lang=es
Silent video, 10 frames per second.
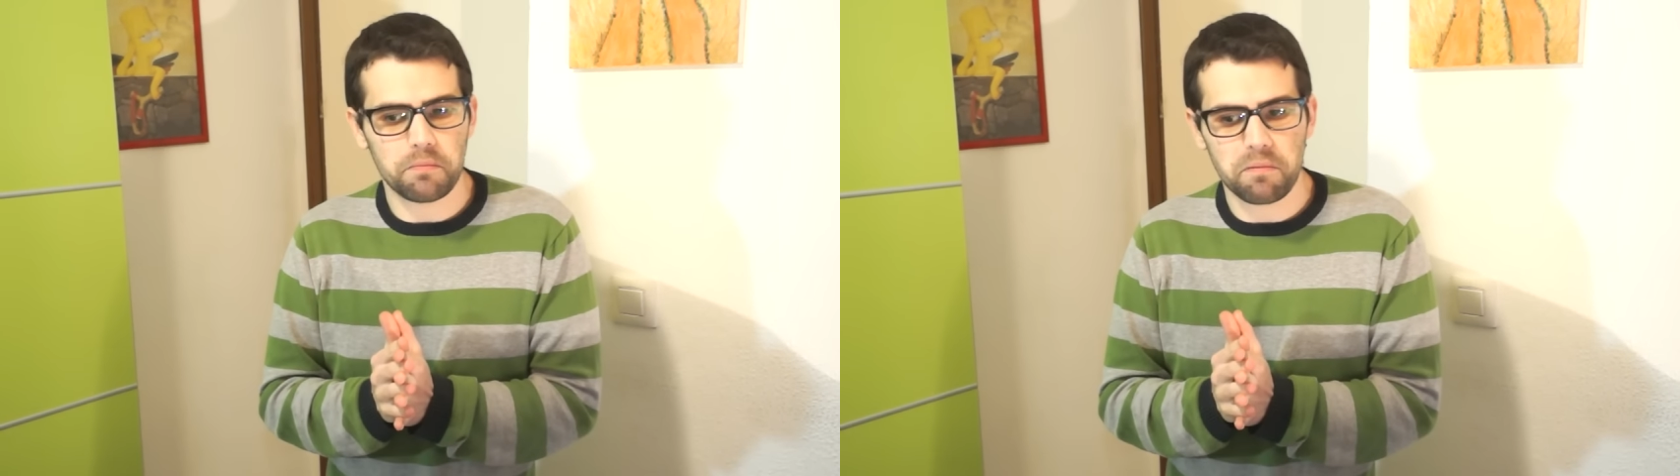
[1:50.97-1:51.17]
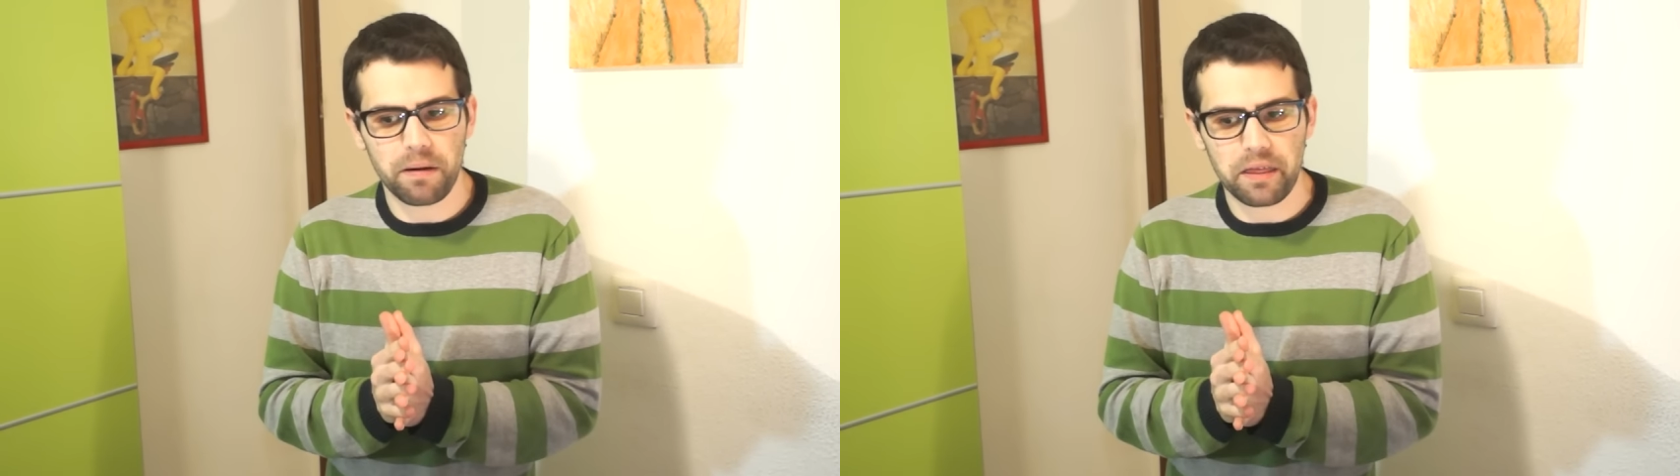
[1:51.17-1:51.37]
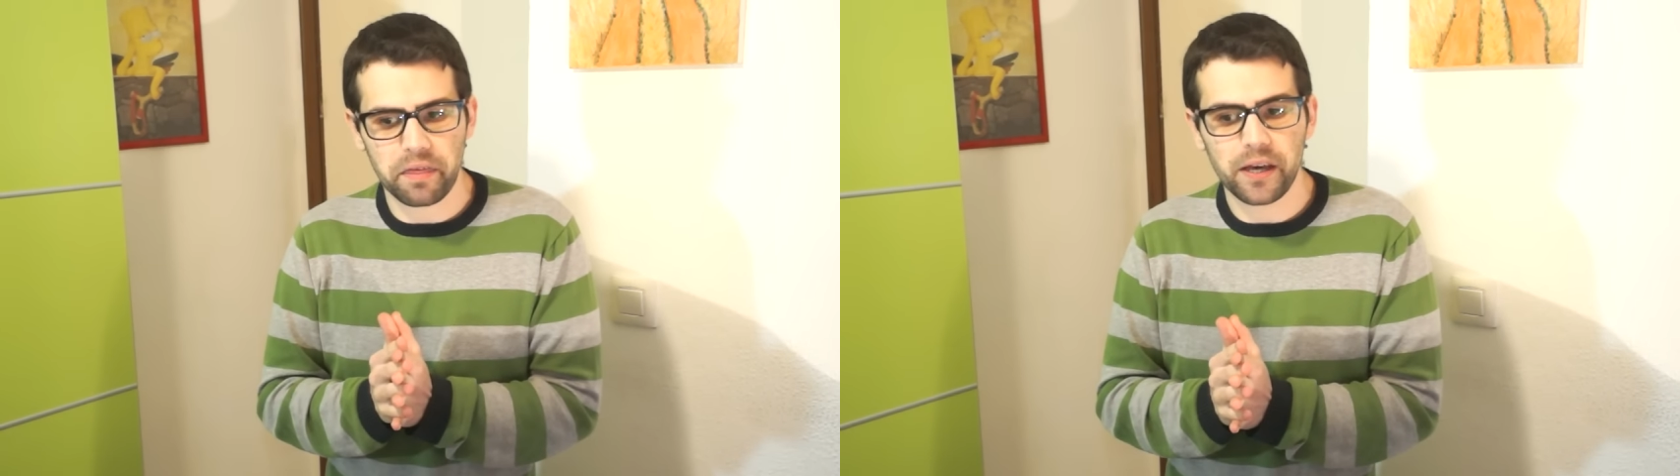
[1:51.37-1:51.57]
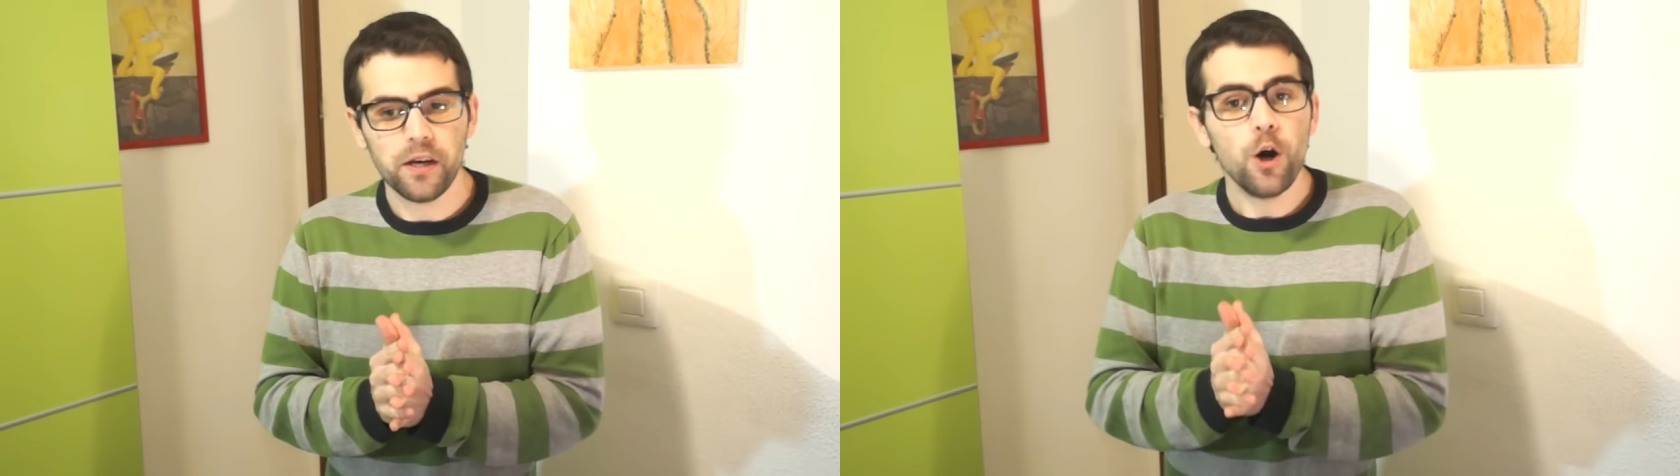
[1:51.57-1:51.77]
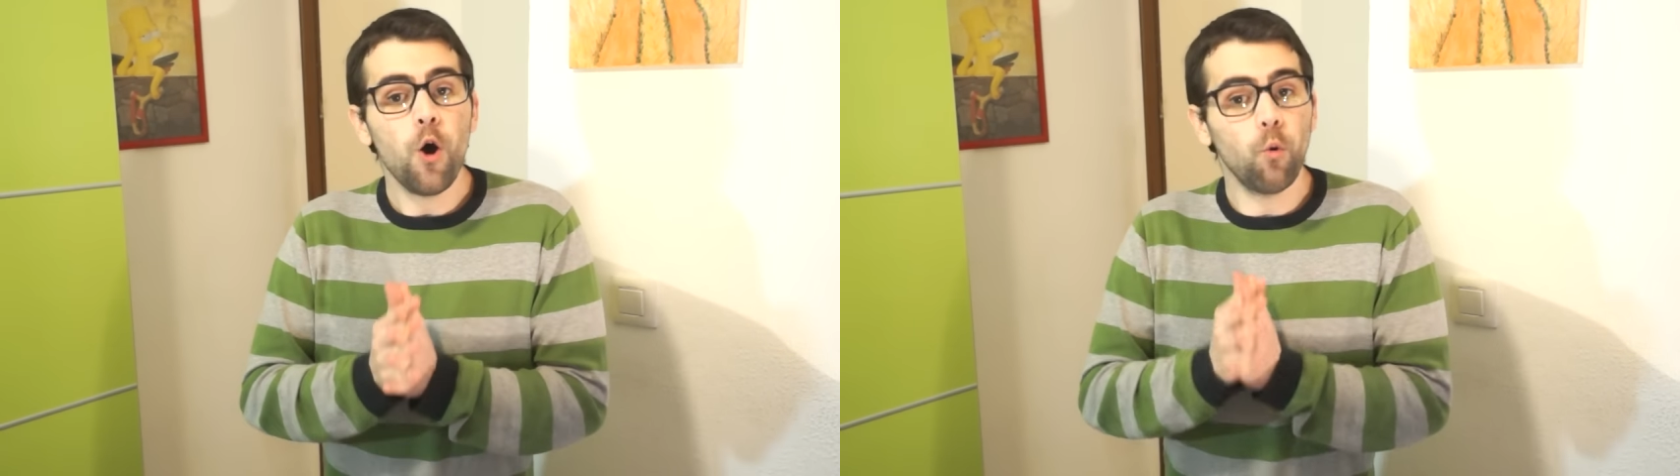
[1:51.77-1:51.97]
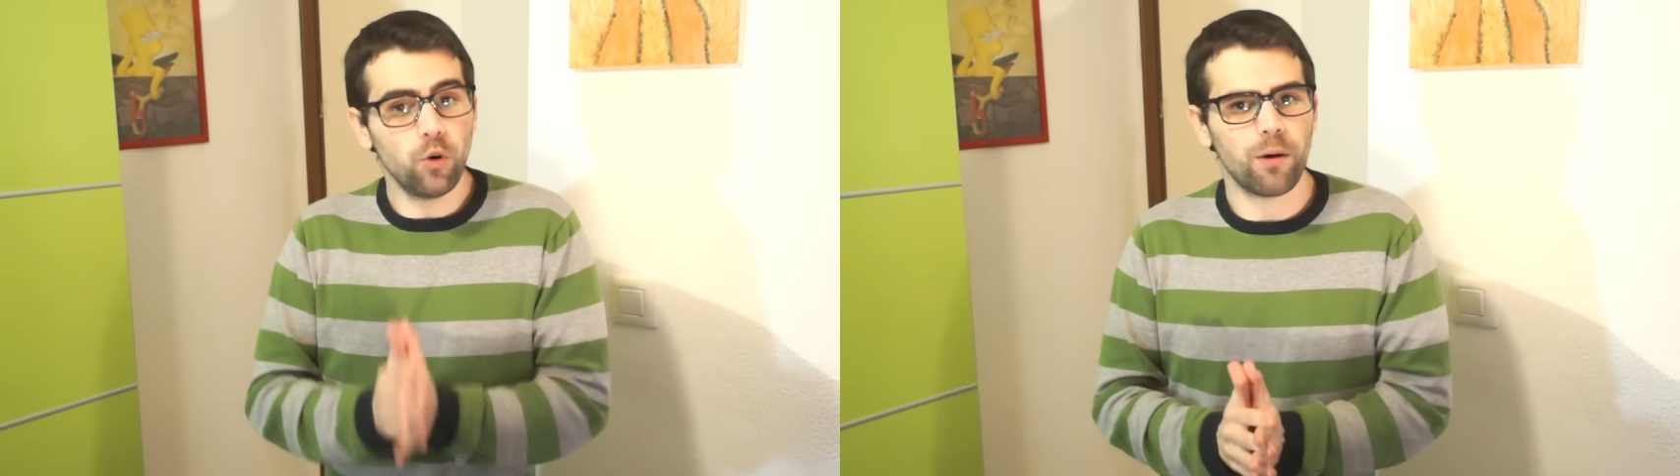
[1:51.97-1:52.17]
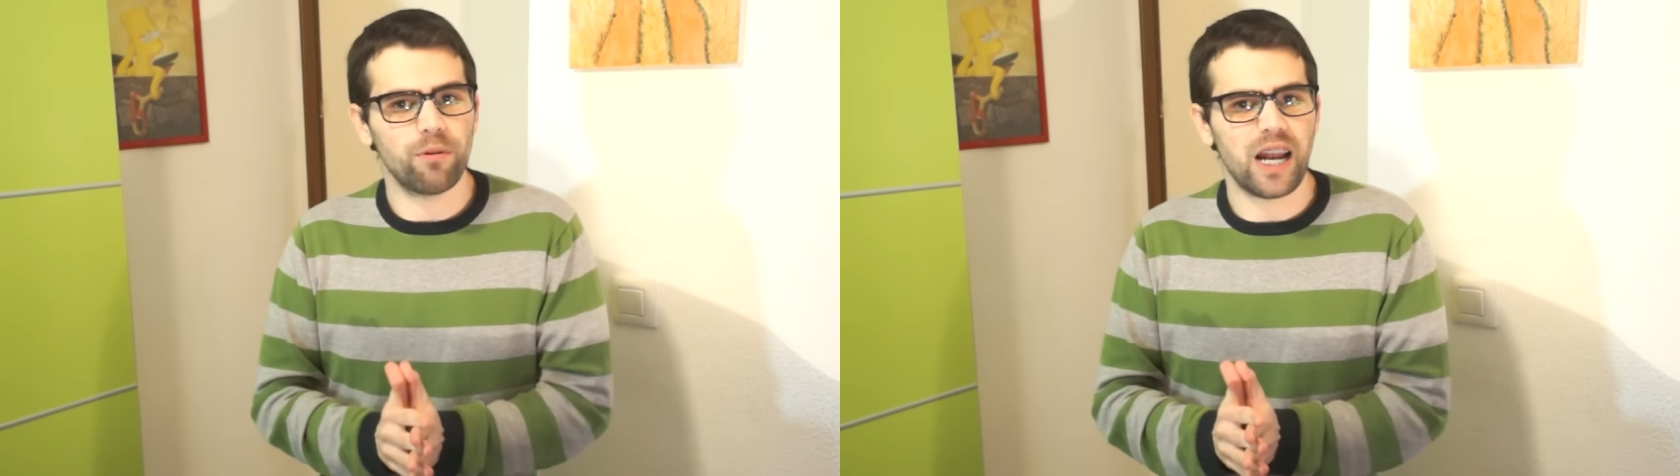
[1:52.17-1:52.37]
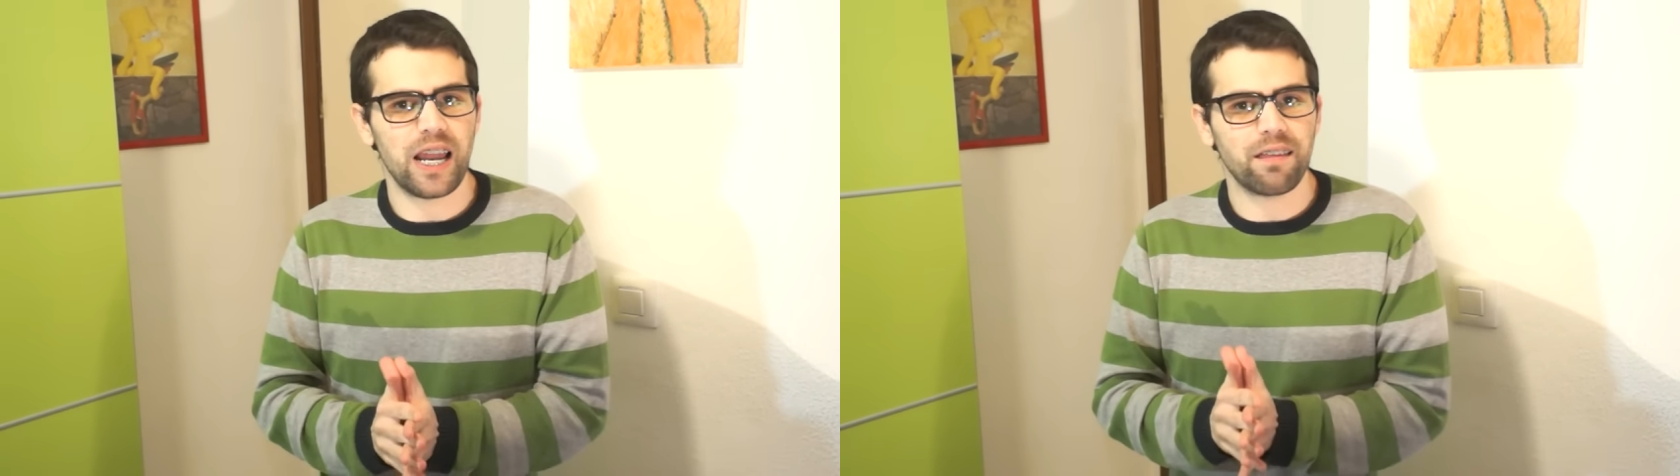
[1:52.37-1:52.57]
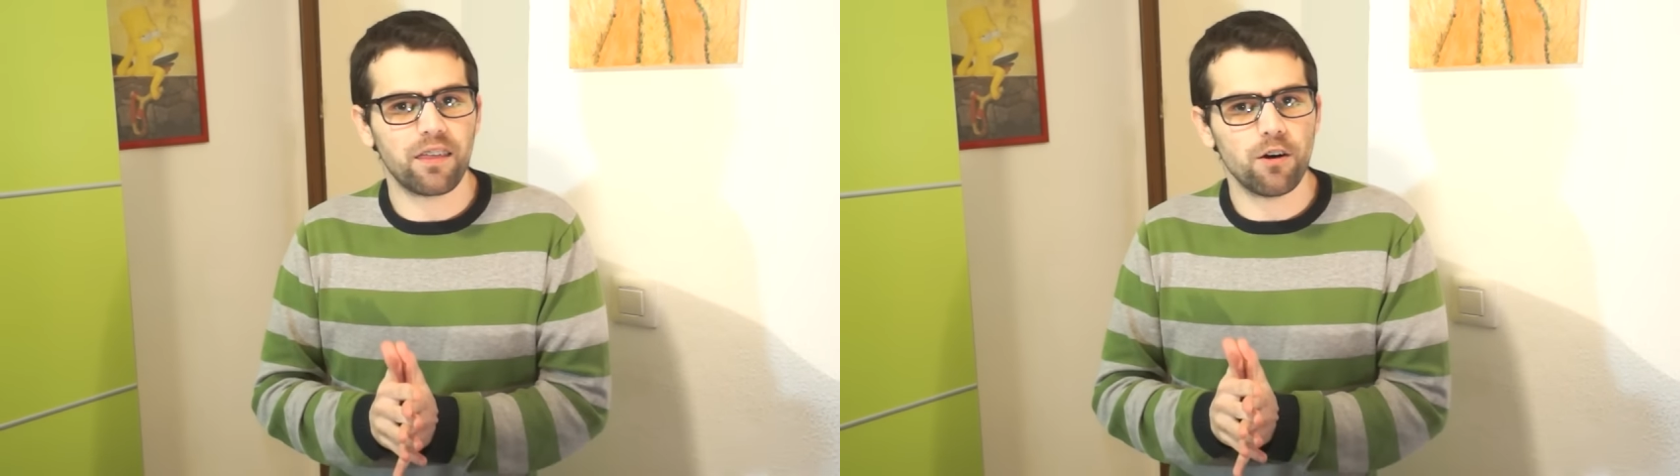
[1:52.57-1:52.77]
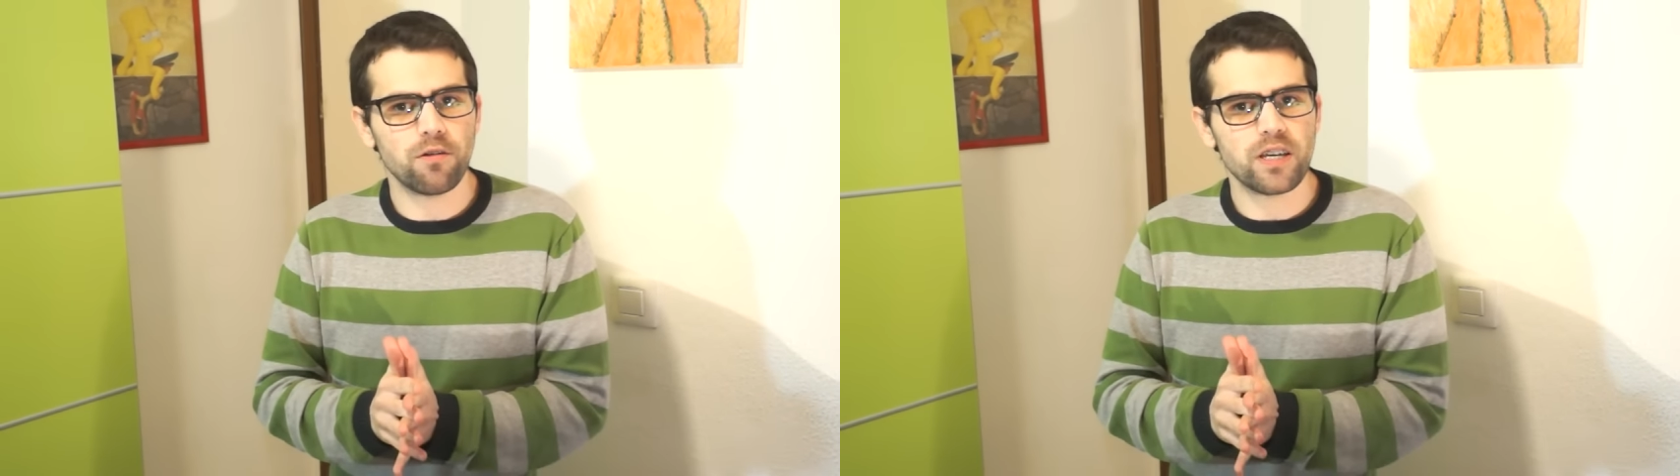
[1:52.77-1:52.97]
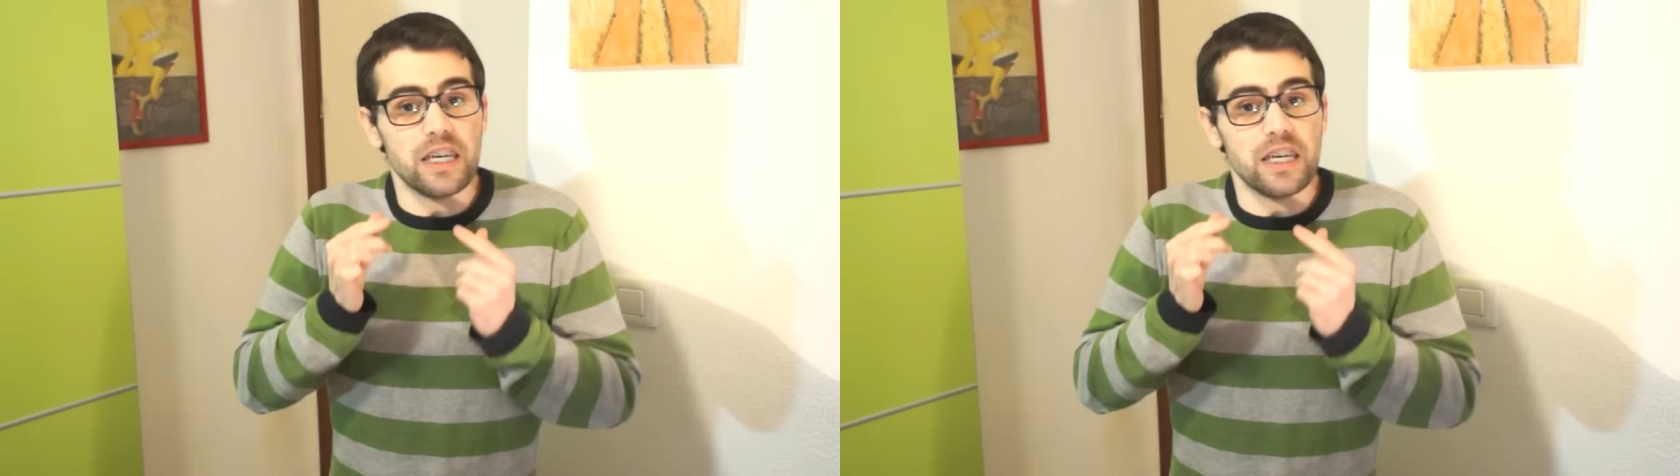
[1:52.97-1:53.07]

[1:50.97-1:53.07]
a mí me parece una buena elección